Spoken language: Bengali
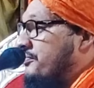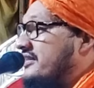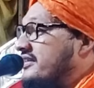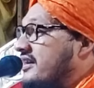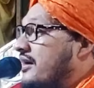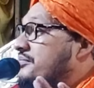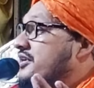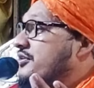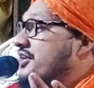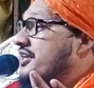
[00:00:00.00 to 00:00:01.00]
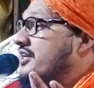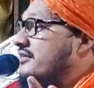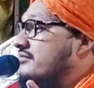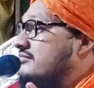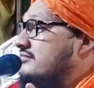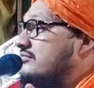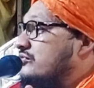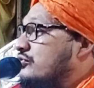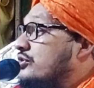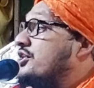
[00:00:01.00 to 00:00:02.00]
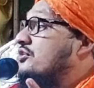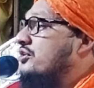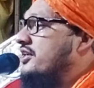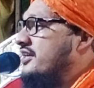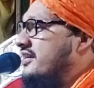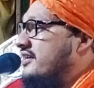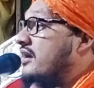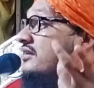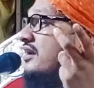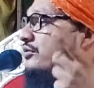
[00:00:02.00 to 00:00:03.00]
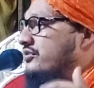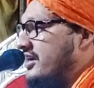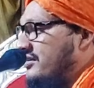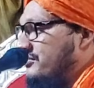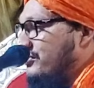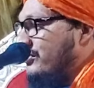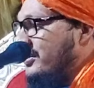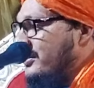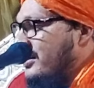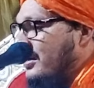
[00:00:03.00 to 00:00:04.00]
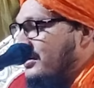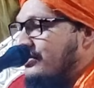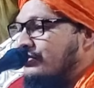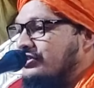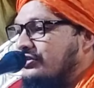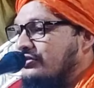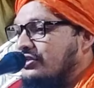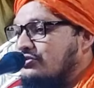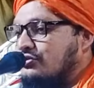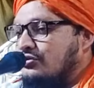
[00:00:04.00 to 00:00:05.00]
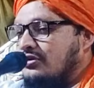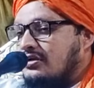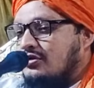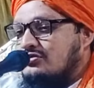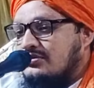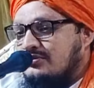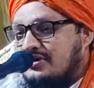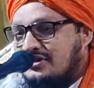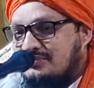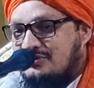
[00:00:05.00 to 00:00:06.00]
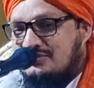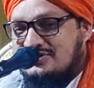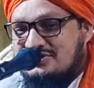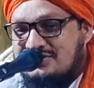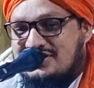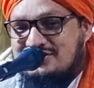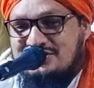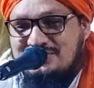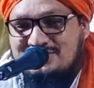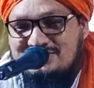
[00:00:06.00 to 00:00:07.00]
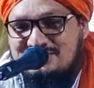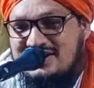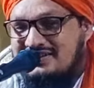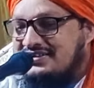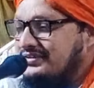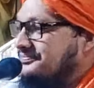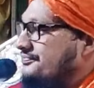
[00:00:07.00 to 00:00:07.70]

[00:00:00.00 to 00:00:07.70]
ওই ব্যক্তি গামগিন হয়ে গেলেন দুঃখিত হয়ে গেলেন কান্না করতে আরম্ভ করলেন কান্না করতে করতে রসুল্লাহ রওজা মুবারকে পরিবেশ করলেন জোরে বলেন সুবহান